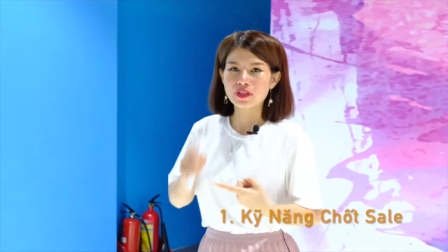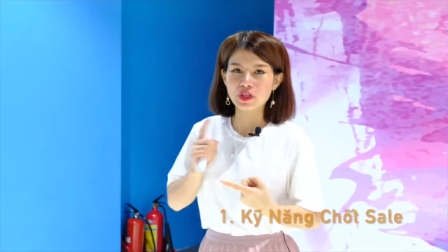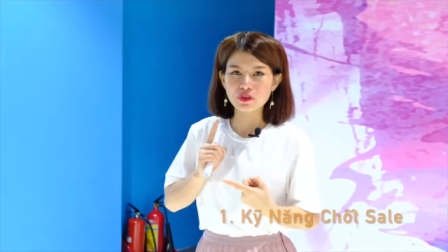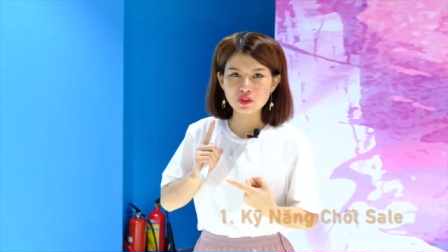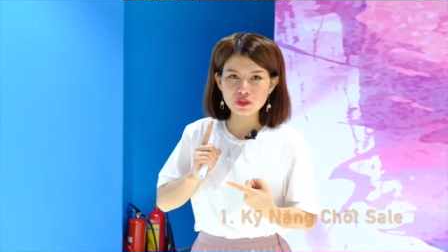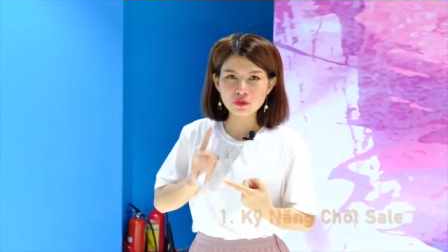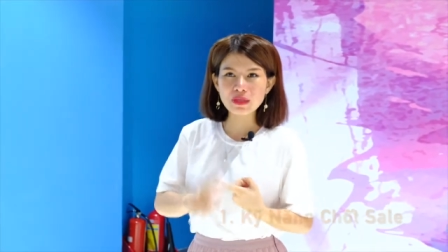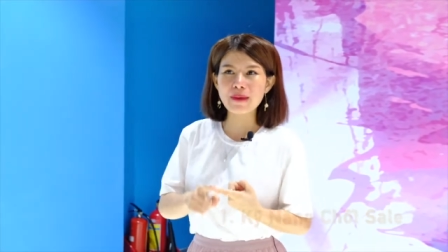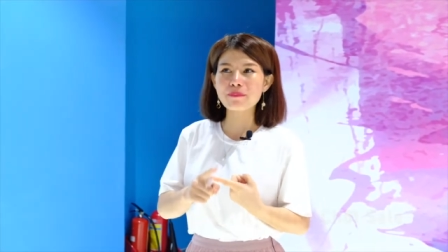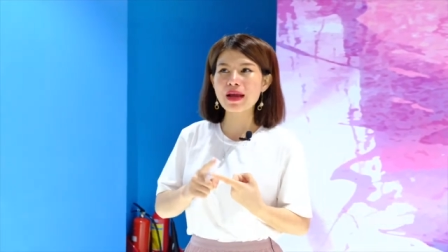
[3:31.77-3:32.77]
Nếu như chúng
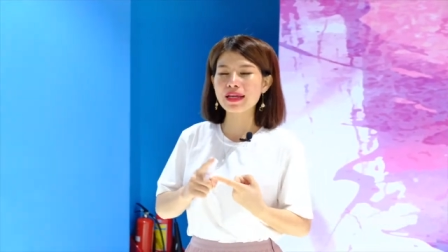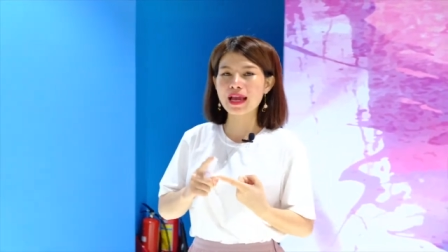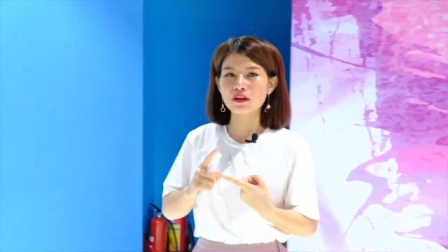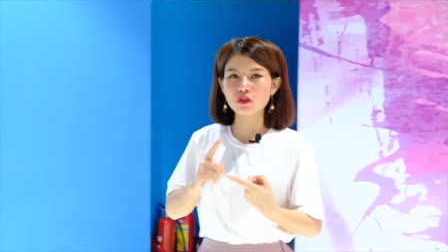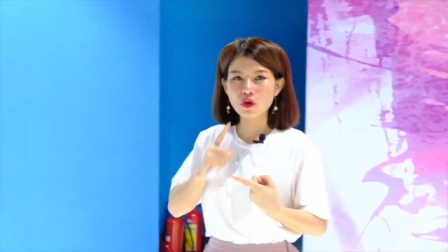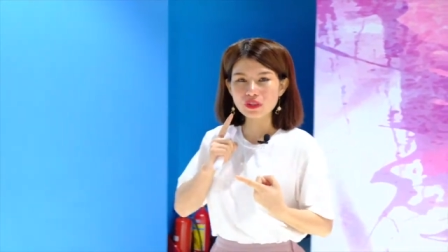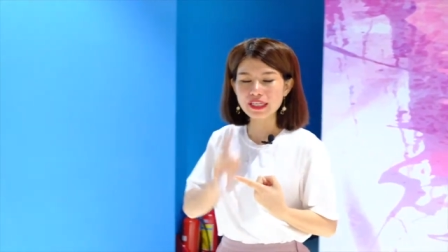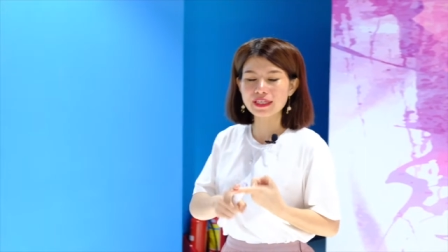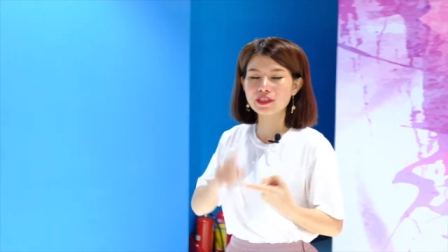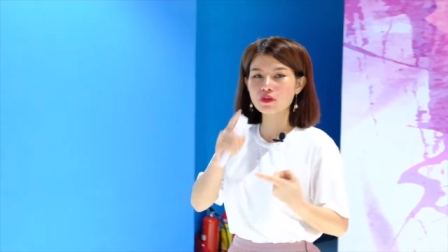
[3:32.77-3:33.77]
ta bán hàng tốt,
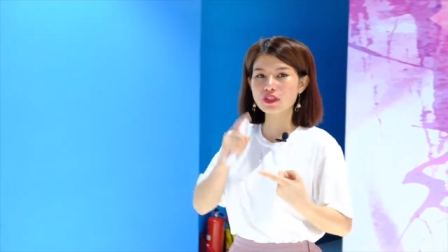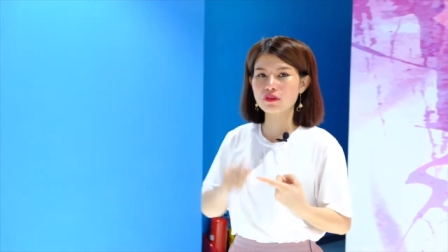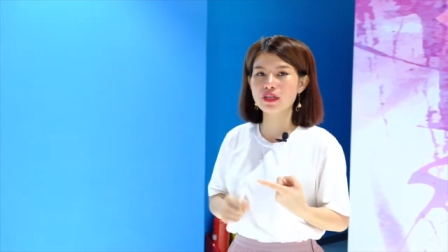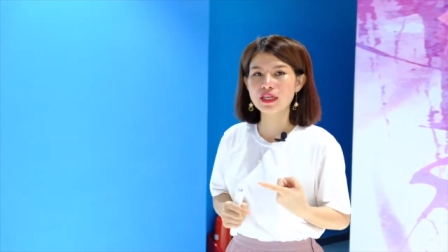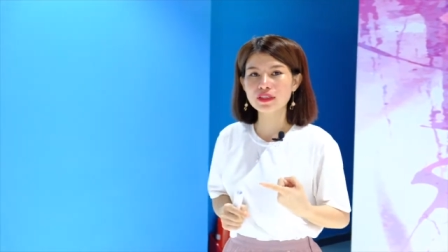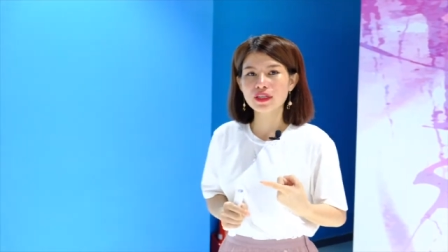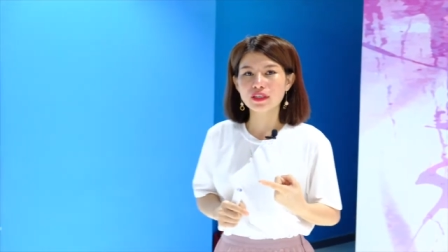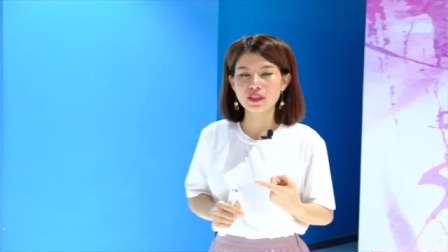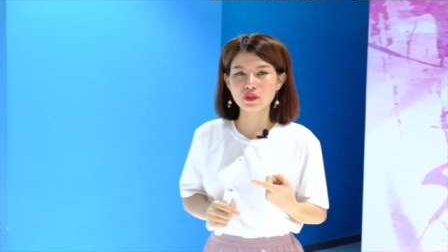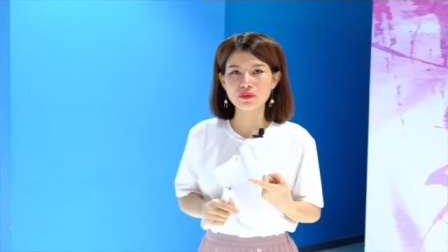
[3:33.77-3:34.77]
kỹ năng chốt sale lên
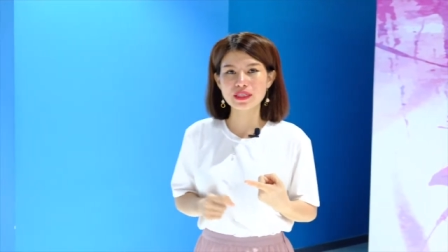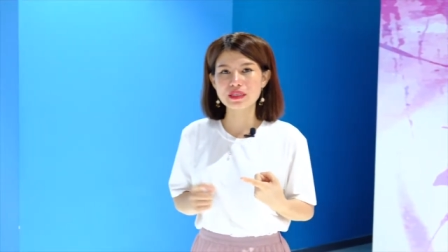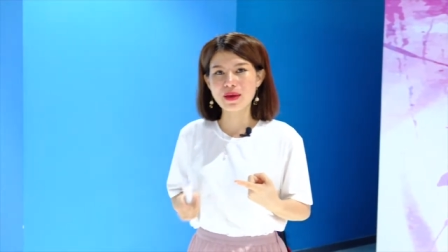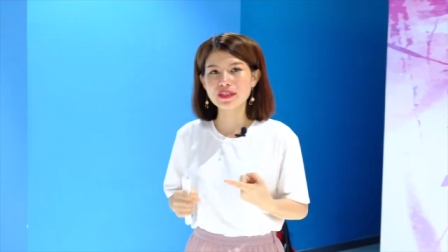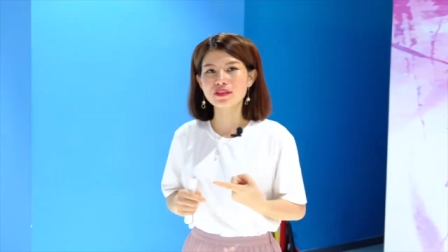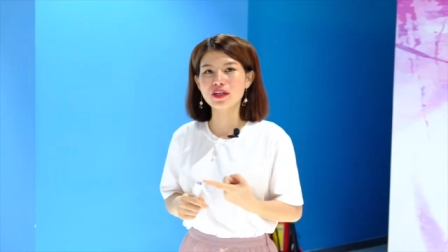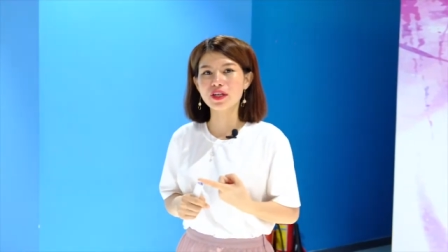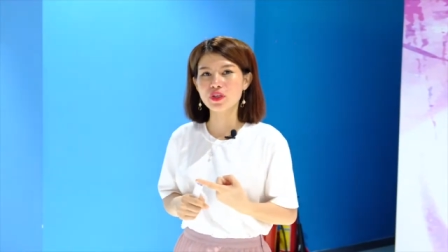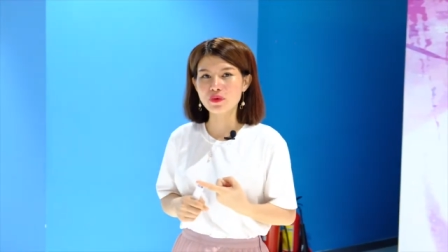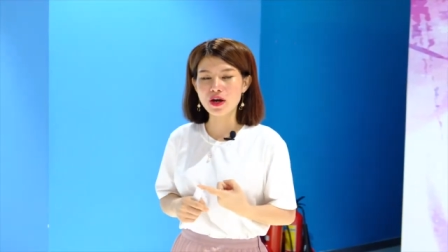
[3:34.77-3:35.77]
thì chúng ta sẽ bán được rất
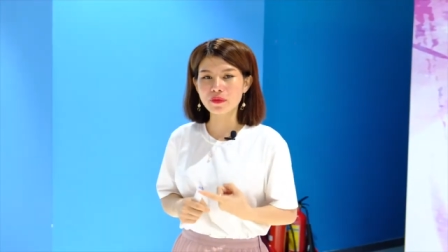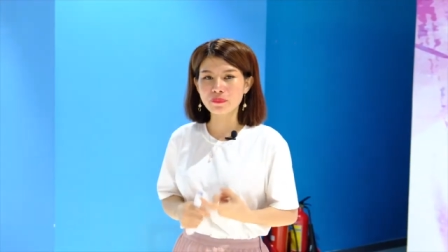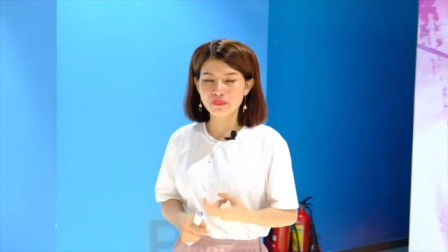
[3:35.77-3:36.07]
là nhiều đơn.